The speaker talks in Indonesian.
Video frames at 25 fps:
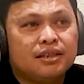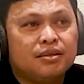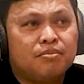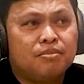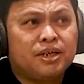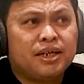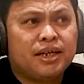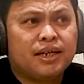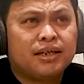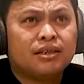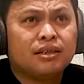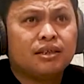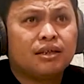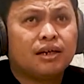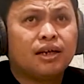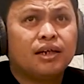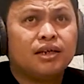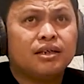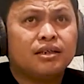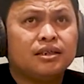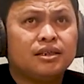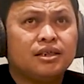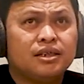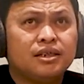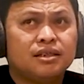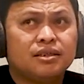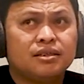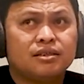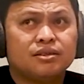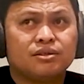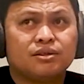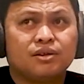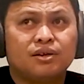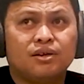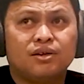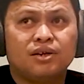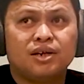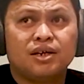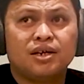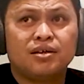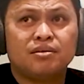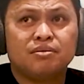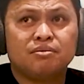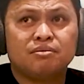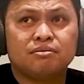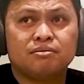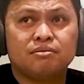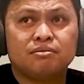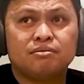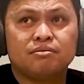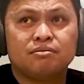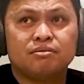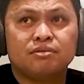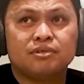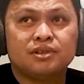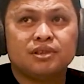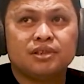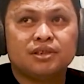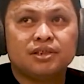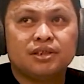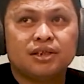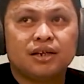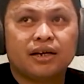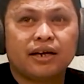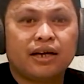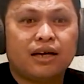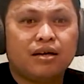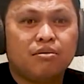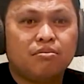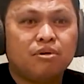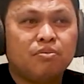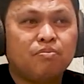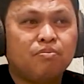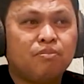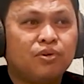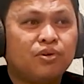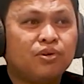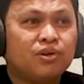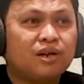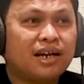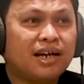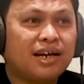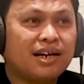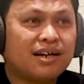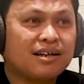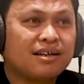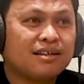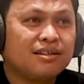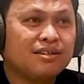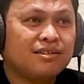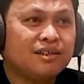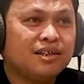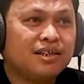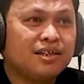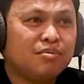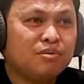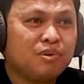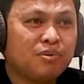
Ya penyakit karena dia seolah-olah ya kayak bipolar gitu ya.